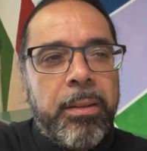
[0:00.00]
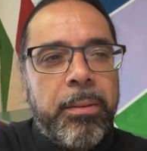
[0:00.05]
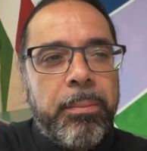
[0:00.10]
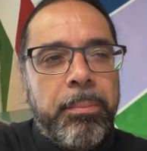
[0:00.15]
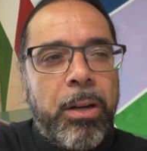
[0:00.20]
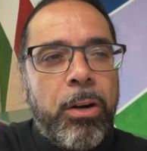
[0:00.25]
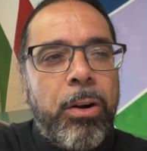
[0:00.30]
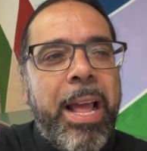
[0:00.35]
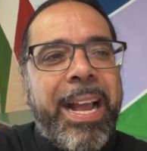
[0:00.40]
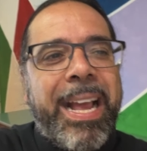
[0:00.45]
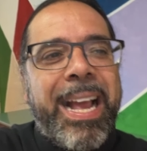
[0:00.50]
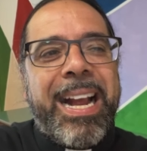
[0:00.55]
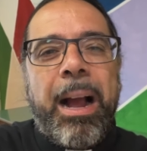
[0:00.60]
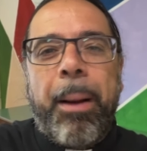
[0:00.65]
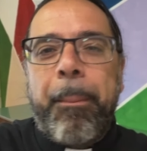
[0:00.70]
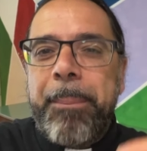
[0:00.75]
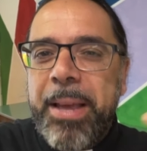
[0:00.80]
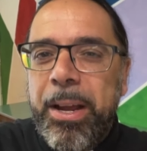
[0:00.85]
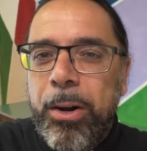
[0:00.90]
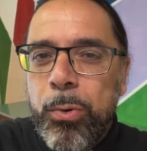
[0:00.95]
ma non è che
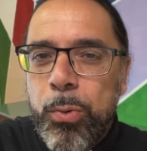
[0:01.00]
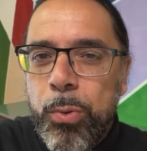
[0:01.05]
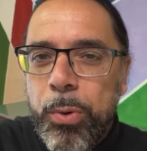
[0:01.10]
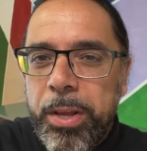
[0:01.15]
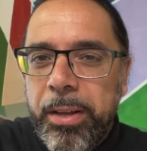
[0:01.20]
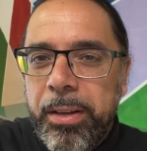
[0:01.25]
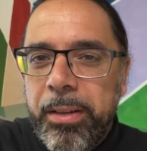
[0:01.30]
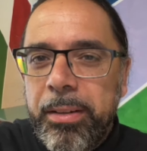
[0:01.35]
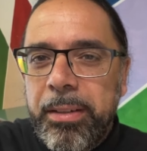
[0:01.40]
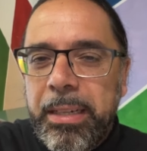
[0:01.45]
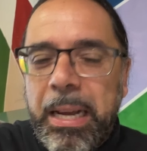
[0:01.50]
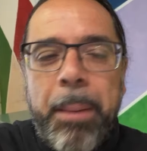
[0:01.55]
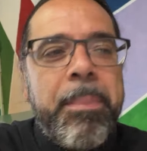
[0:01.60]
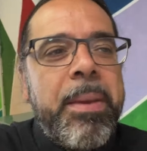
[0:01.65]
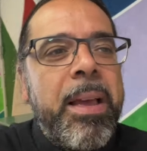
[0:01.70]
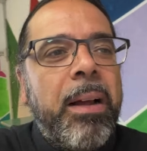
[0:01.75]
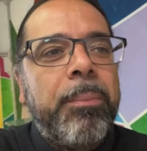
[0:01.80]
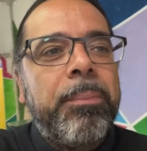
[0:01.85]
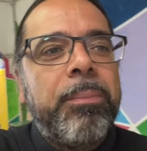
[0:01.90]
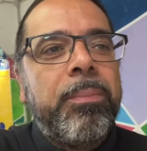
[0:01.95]
cambia lui,
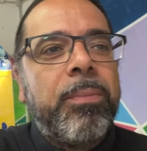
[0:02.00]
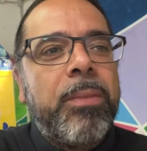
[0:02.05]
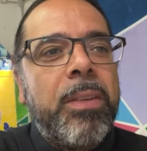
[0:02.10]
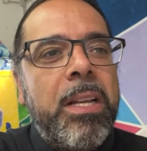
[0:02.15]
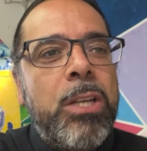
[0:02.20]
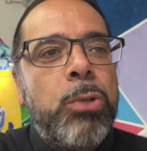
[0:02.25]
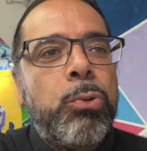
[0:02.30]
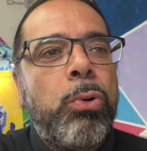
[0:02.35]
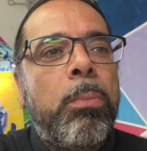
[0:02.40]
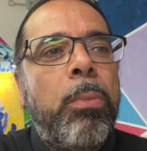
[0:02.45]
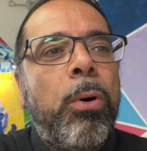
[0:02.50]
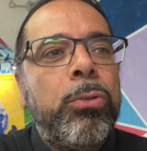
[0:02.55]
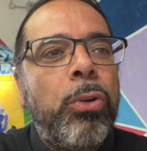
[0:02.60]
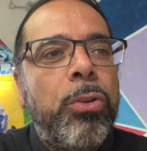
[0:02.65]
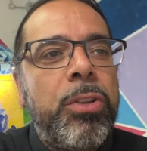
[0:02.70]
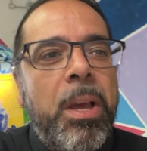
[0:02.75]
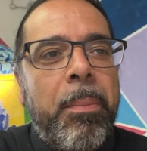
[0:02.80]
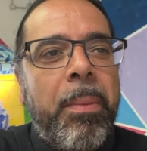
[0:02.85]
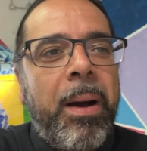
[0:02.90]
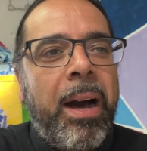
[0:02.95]
cambia il suo modo
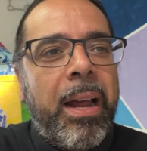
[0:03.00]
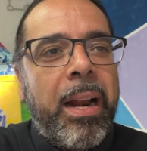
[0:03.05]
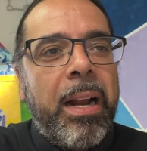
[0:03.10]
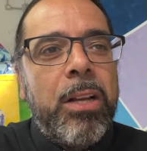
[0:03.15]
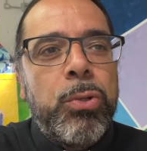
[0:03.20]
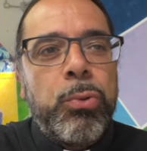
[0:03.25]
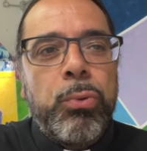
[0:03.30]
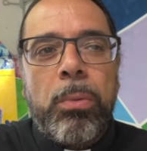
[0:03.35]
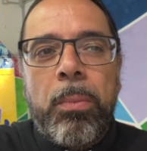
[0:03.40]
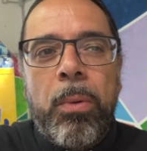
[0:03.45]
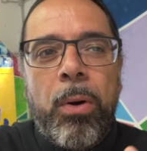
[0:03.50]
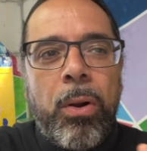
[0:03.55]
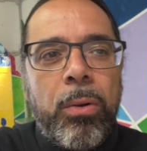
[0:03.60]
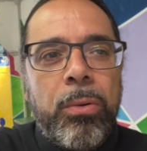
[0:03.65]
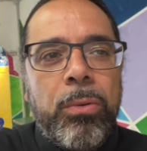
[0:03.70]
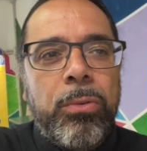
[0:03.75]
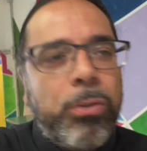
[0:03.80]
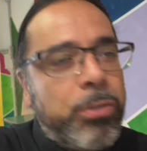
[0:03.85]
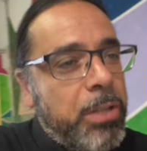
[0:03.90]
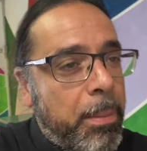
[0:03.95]
di amare, il suo
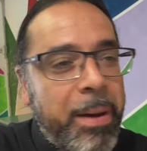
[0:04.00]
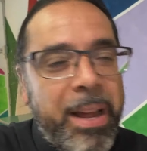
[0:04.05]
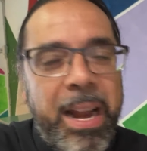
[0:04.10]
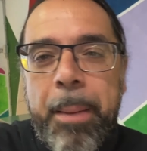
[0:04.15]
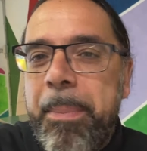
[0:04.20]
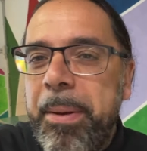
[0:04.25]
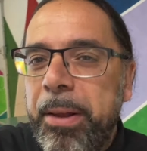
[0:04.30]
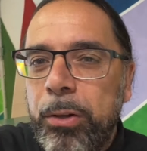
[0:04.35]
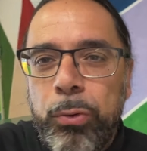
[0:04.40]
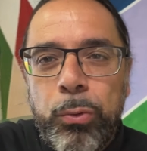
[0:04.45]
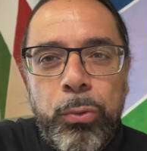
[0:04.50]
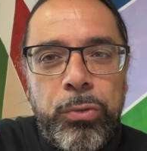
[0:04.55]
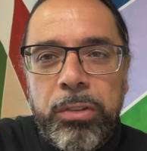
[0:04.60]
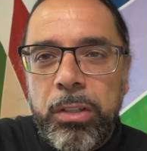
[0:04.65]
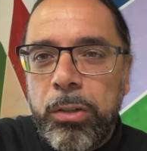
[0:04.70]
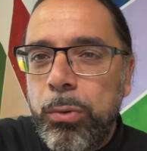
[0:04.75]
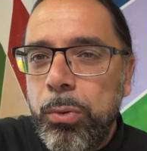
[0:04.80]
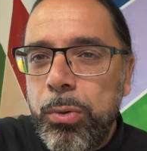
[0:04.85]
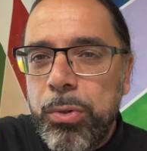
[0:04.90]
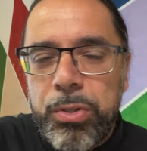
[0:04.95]
modo di amare per tutti i
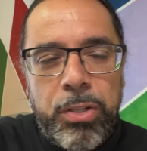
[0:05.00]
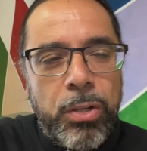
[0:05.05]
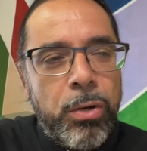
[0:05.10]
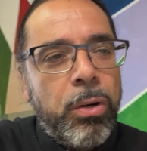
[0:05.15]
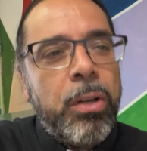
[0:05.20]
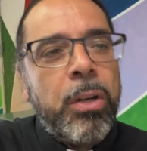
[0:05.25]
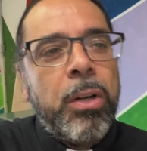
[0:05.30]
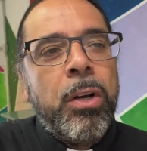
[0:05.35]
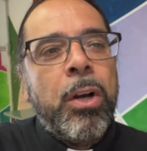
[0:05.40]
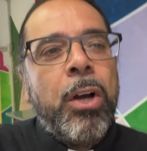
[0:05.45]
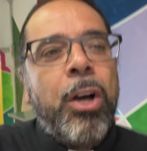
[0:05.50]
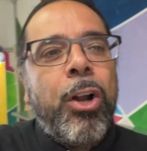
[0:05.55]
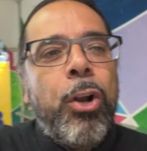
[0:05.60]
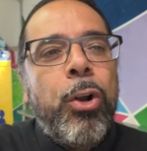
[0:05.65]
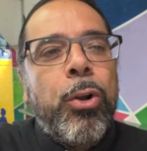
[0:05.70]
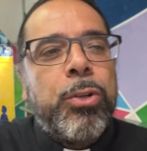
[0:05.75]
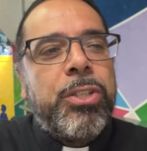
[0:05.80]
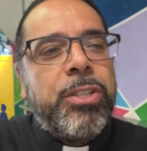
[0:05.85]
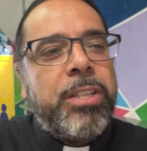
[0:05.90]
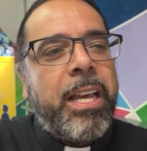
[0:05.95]
gusti, lo,
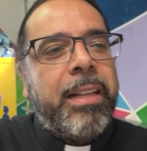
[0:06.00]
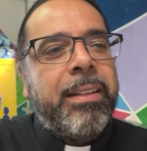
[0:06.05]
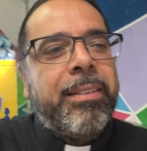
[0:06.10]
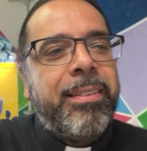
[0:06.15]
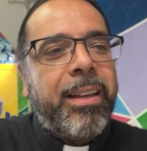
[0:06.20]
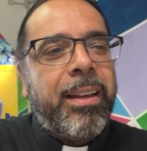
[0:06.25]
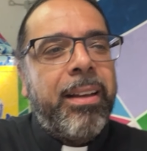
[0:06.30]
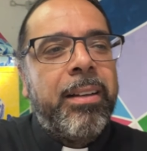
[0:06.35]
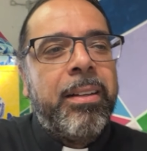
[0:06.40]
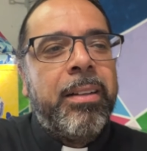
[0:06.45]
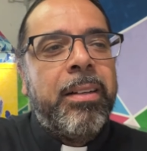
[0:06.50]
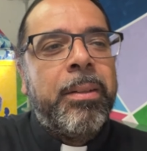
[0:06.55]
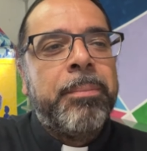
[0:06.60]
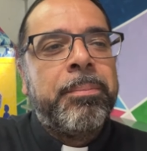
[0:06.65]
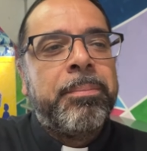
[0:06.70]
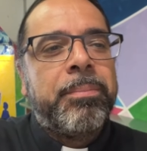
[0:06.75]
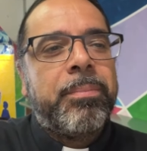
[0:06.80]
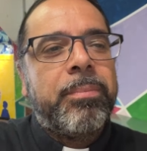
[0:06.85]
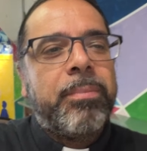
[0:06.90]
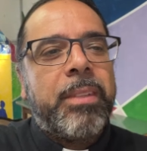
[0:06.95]
lo
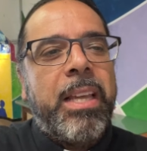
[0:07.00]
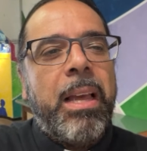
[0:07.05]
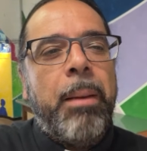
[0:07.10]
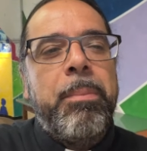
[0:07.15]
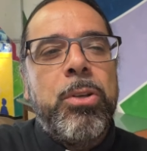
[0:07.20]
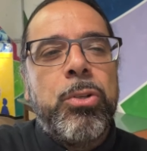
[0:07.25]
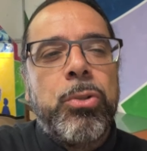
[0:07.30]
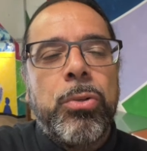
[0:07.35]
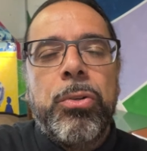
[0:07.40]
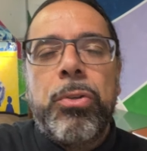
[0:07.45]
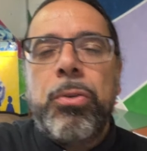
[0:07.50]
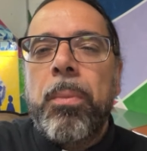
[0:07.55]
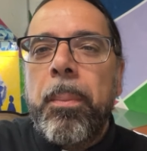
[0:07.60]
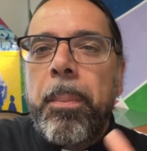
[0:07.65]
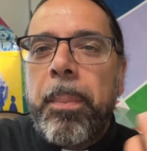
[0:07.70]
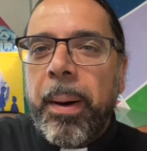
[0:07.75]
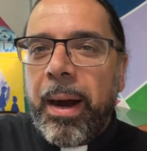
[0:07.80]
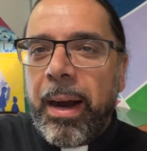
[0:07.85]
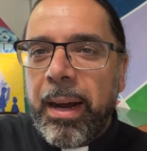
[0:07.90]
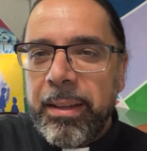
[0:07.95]
sente chi ha bisogno di un
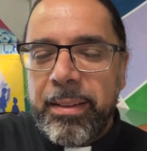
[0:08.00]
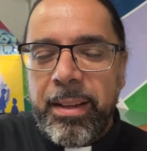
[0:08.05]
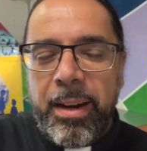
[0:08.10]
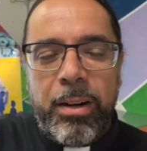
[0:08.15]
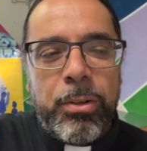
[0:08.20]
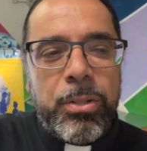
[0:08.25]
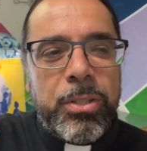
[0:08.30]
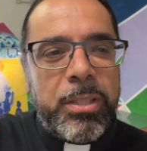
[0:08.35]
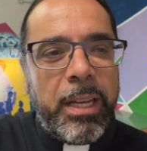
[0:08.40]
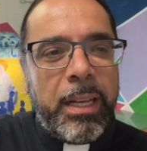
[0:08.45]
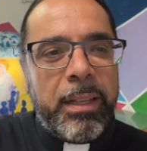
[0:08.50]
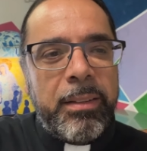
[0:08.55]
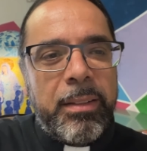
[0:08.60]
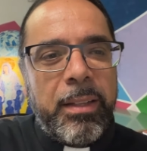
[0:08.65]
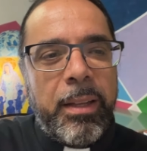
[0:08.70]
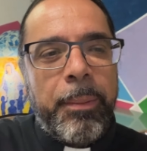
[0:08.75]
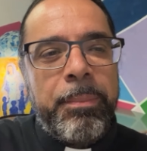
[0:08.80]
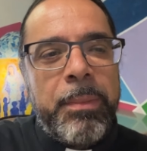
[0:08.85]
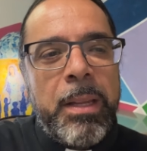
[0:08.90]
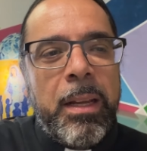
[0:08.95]
padre, lo
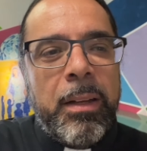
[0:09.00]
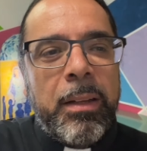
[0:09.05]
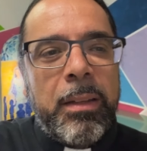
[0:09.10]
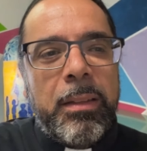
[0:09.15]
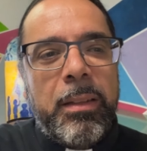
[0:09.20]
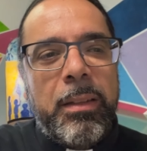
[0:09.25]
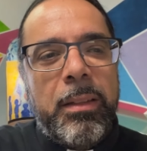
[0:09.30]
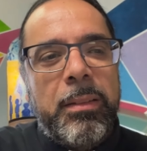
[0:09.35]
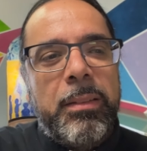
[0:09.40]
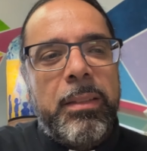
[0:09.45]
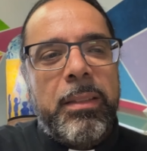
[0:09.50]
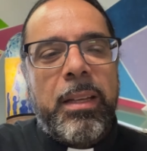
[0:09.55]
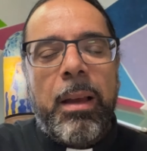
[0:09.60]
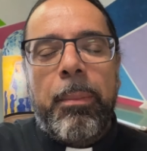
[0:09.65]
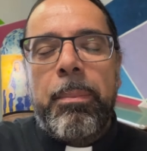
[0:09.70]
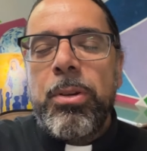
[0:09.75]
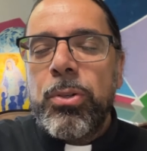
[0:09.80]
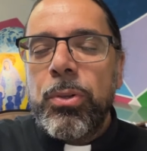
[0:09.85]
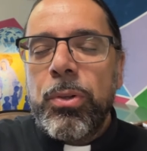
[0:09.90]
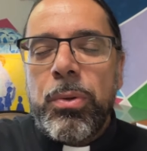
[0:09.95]
sente eh, chi ha
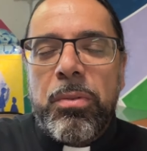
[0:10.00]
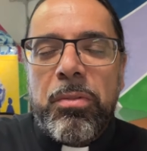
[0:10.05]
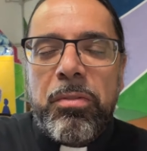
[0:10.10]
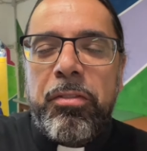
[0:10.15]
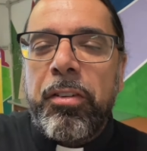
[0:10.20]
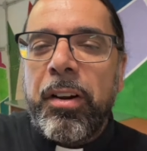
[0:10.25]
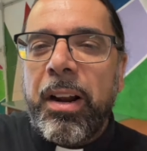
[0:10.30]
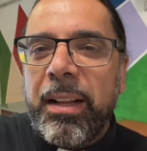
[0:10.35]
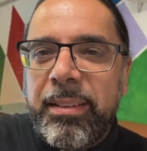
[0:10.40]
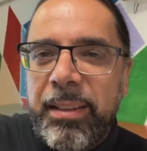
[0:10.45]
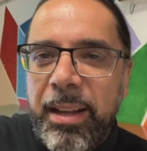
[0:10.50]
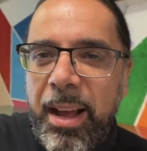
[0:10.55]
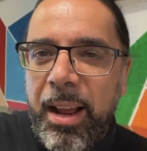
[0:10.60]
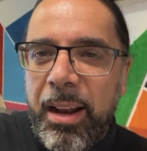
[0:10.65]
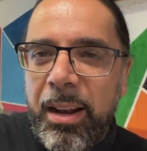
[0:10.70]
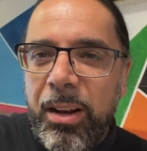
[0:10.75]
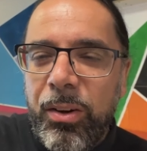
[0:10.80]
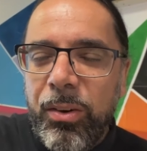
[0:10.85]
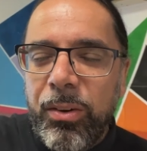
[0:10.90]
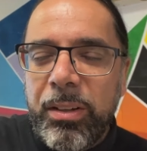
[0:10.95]
bisogno di un
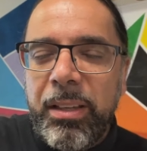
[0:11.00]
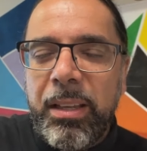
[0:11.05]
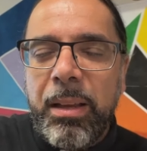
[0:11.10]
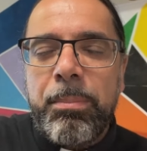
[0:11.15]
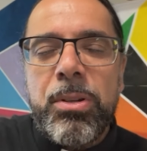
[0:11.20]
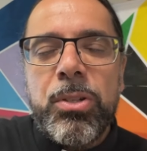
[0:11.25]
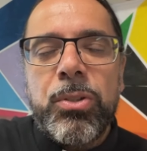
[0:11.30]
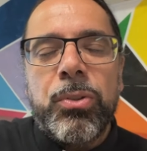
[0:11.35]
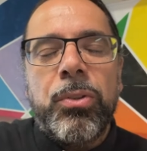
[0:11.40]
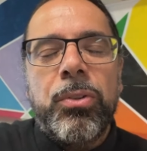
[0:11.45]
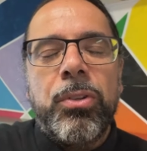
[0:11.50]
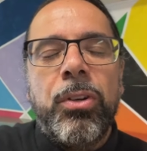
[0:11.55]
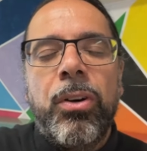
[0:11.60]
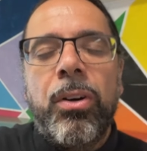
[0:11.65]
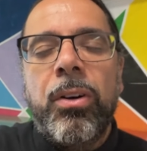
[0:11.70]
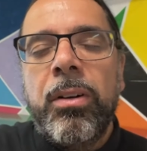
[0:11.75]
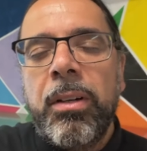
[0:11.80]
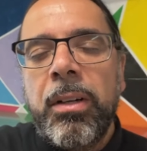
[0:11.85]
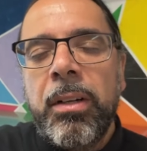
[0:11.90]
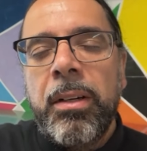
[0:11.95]
fratello, chi ha
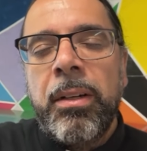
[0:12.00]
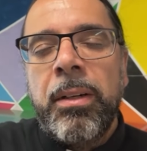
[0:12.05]
bisogno